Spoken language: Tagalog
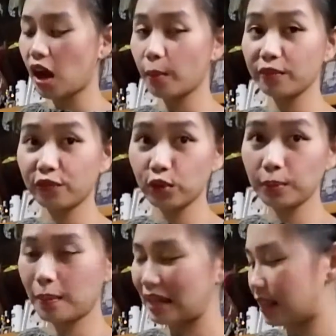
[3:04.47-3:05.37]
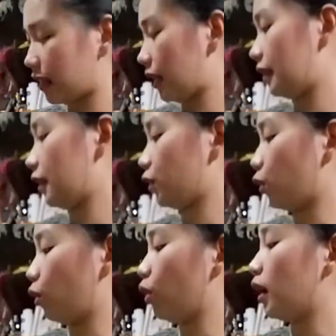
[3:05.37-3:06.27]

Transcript: um, food basket na to.